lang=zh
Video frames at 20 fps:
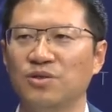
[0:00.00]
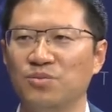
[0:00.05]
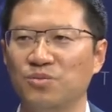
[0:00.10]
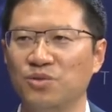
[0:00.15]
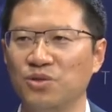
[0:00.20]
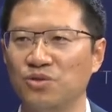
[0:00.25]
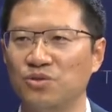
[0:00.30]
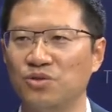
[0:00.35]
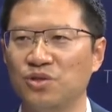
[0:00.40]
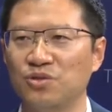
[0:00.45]

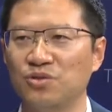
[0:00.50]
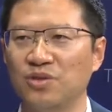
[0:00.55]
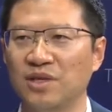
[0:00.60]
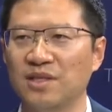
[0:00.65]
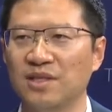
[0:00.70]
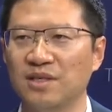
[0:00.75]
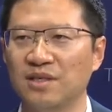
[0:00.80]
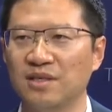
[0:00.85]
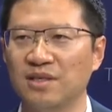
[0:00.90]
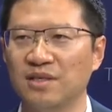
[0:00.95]
比如说悬
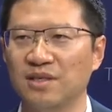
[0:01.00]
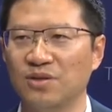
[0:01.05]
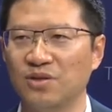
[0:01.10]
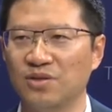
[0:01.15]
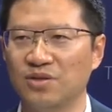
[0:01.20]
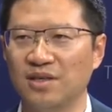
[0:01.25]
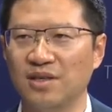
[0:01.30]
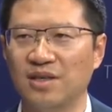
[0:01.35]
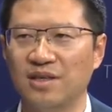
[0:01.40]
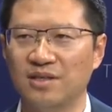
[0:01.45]
停
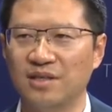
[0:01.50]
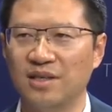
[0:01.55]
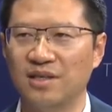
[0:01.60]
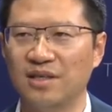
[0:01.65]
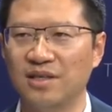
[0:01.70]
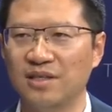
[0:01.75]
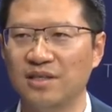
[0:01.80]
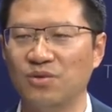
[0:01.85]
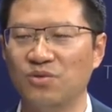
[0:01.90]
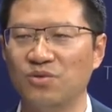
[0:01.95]
啊，让
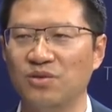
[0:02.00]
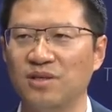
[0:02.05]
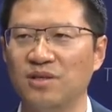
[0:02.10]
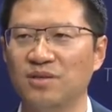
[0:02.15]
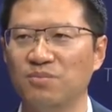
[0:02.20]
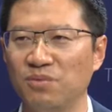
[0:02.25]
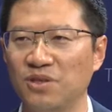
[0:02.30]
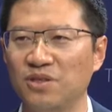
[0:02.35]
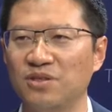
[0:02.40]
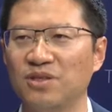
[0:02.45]
它不
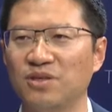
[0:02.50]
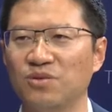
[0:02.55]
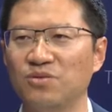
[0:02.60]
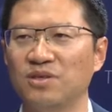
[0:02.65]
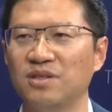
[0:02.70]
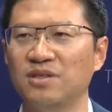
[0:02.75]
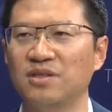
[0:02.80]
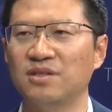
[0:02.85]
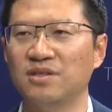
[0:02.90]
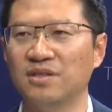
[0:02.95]
没有这个
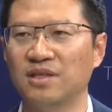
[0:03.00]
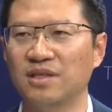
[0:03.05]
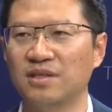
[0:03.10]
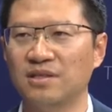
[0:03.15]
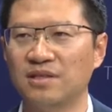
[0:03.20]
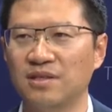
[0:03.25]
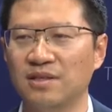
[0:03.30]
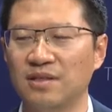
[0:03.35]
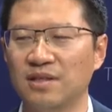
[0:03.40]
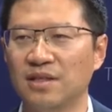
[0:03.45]
过程，它
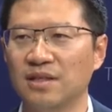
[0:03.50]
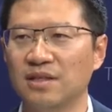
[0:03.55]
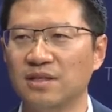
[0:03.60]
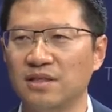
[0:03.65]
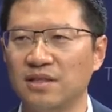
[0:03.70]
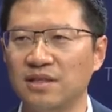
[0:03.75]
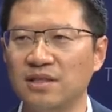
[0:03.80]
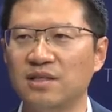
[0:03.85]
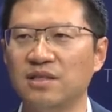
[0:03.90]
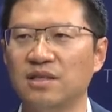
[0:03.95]
是
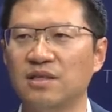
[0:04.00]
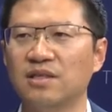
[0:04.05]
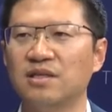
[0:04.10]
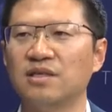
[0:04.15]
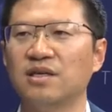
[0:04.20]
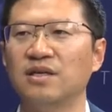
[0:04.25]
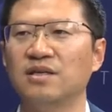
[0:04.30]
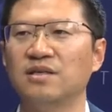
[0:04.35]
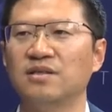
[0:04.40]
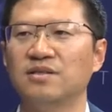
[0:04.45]
一气呵
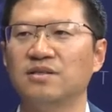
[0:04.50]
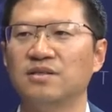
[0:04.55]
成